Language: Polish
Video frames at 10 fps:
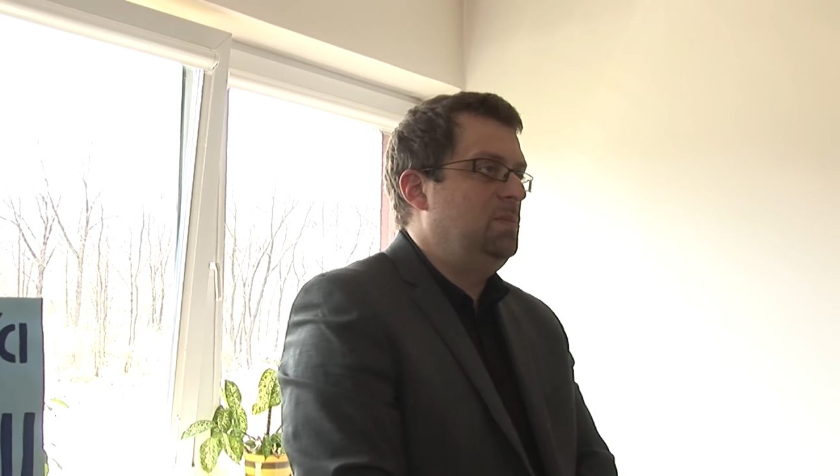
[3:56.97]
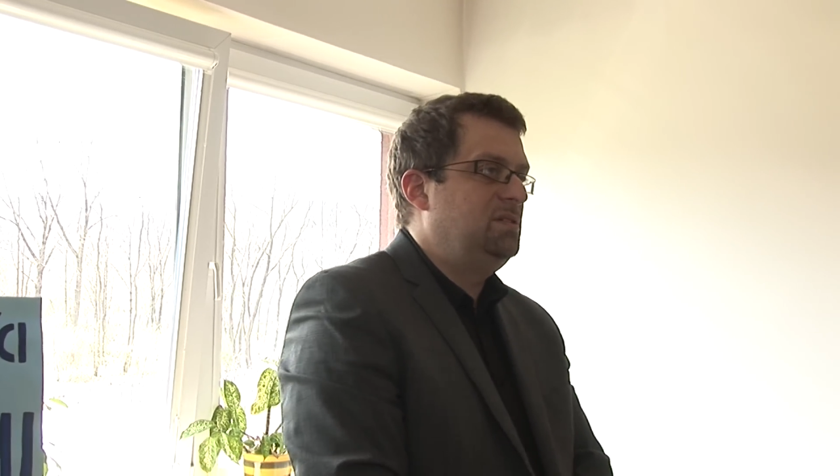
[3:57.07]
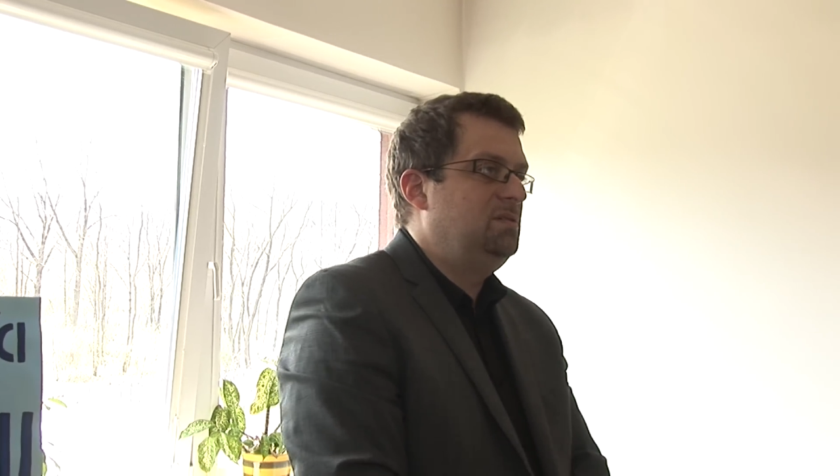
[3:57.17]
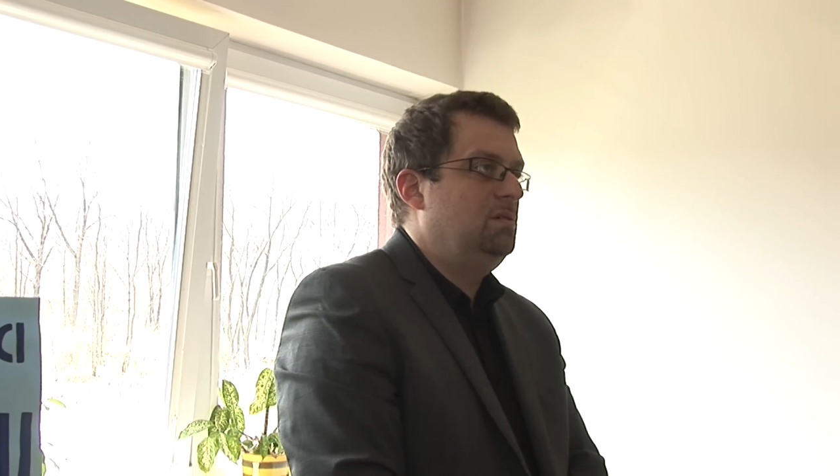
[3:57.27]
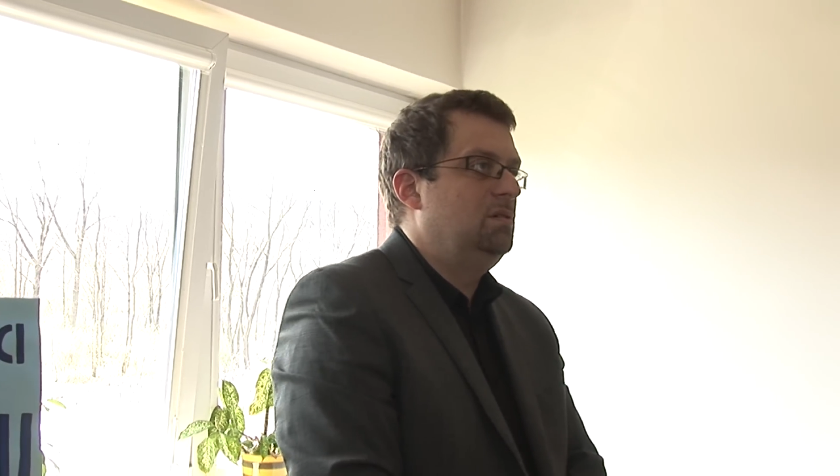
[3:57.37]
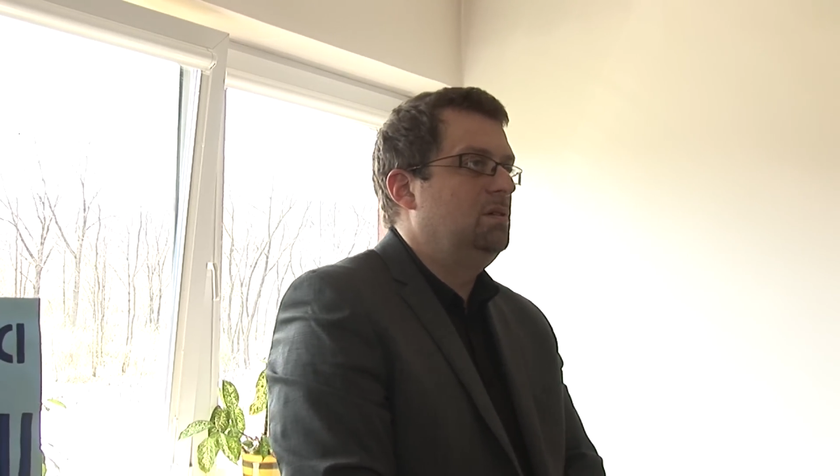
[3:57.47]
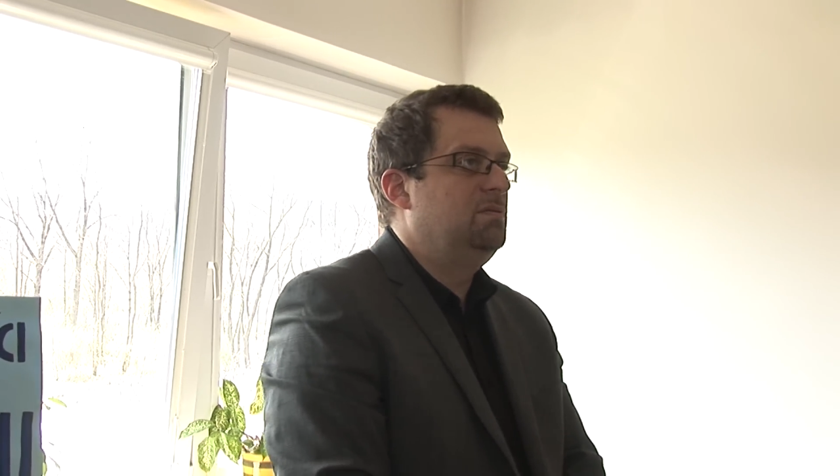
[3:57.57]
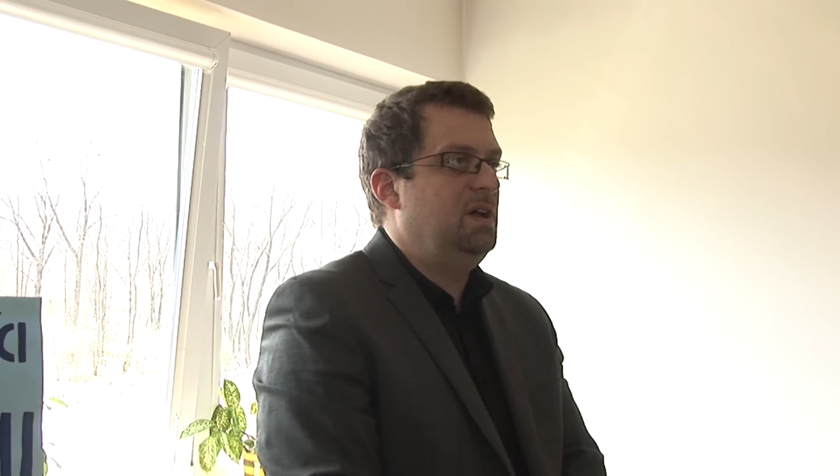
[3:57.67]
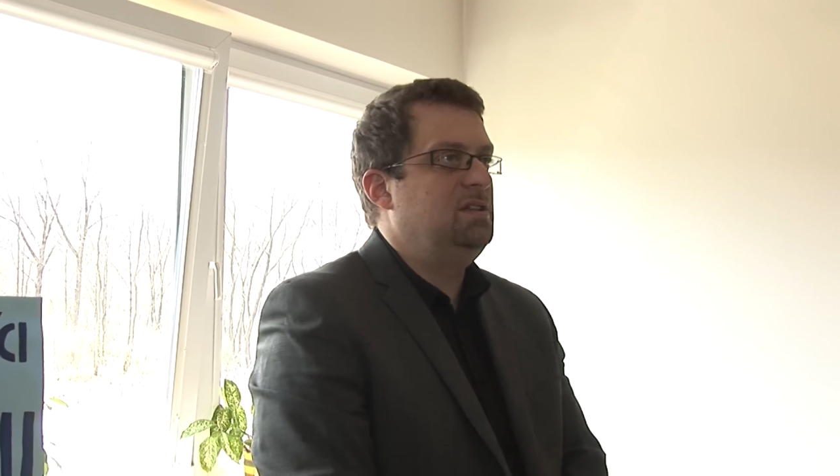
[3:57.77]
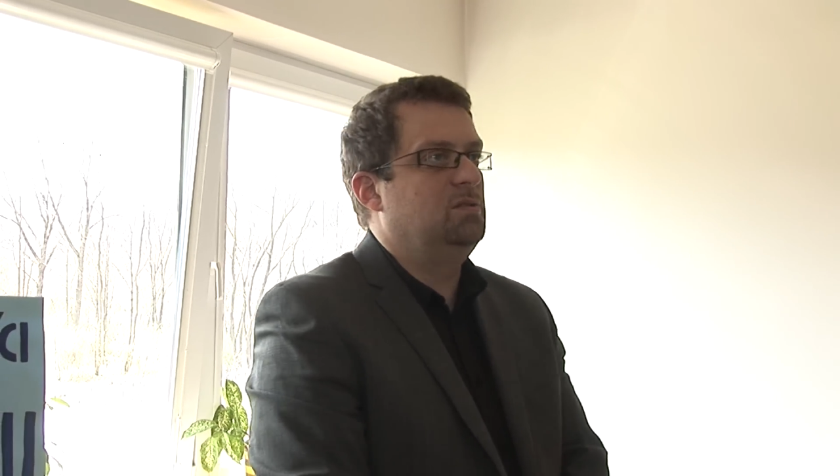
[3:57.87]
bardzo
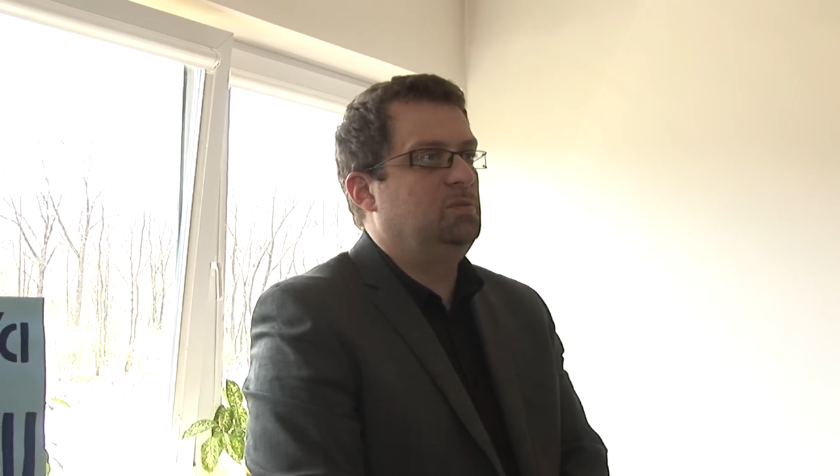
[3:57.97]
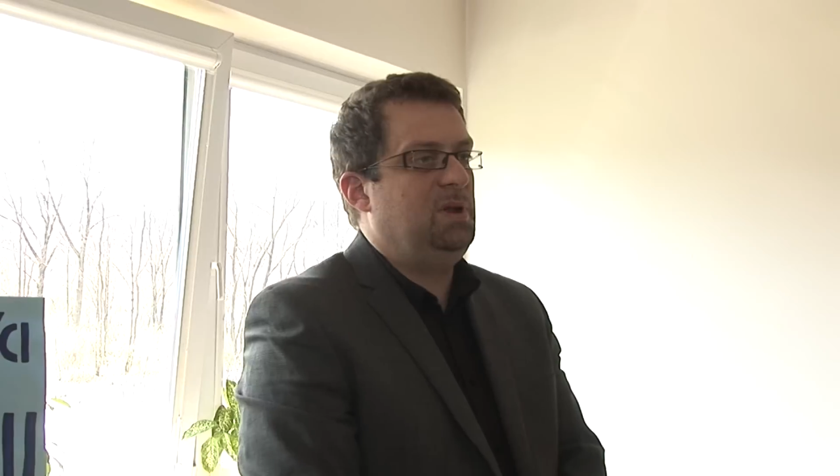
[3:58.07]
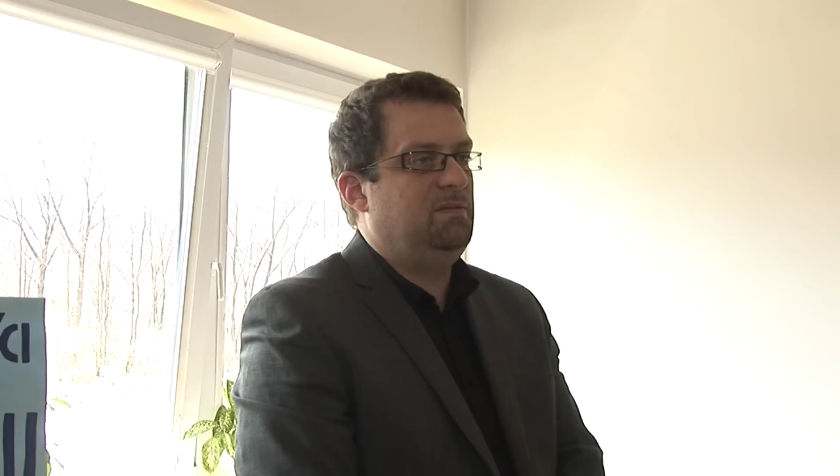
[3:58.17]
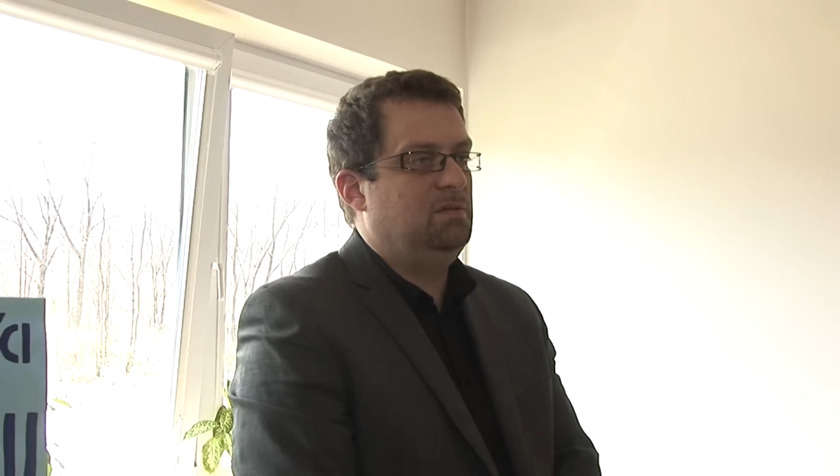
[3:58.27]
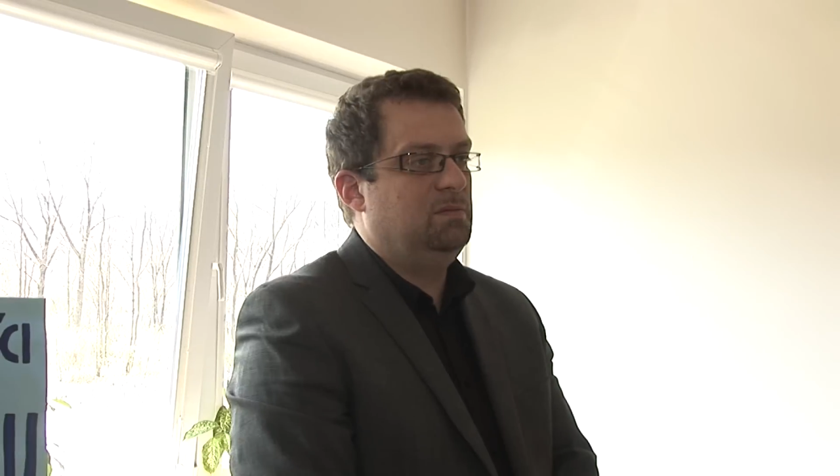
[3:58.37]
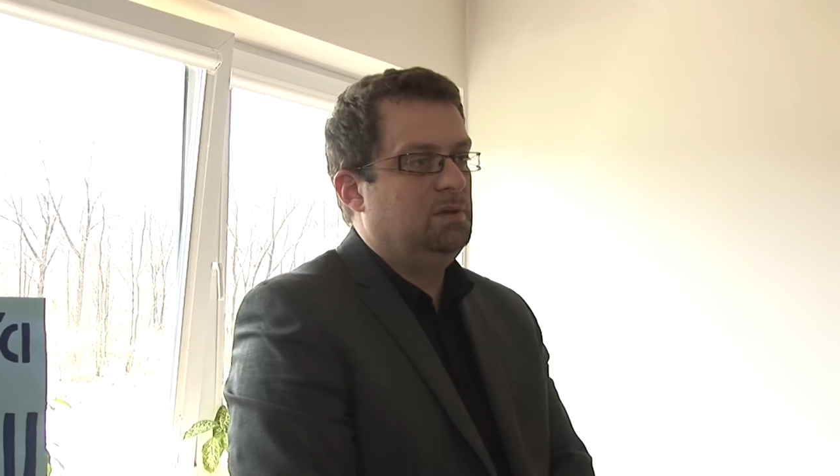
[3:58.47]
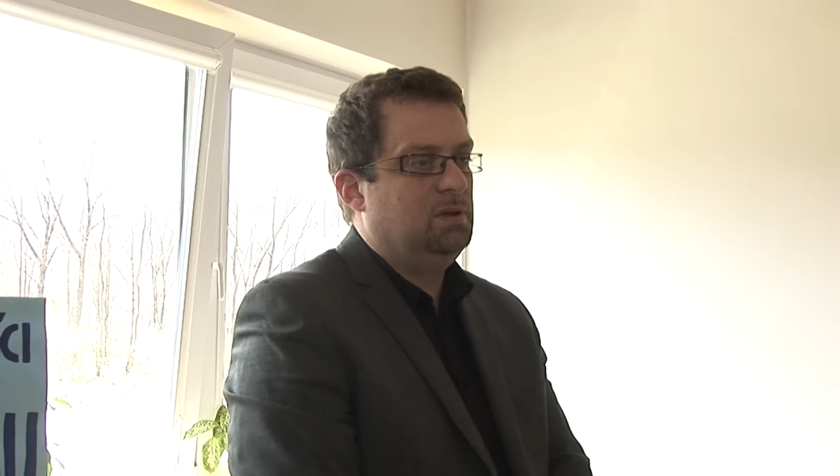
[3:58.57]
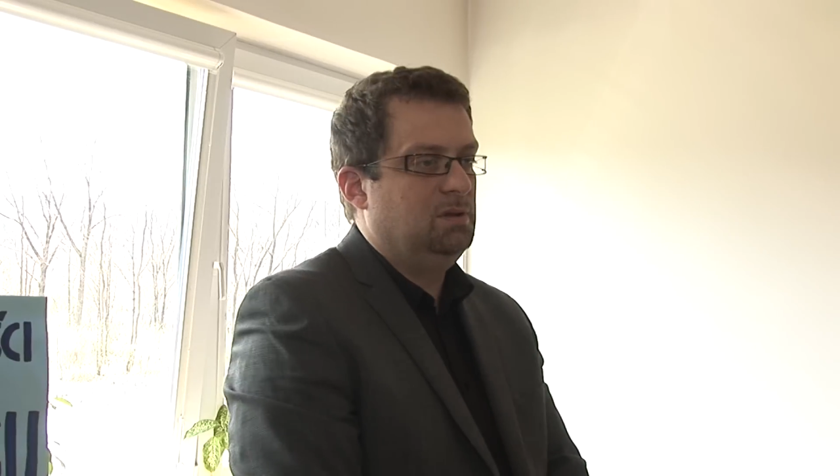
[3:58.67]
fajną sprawą,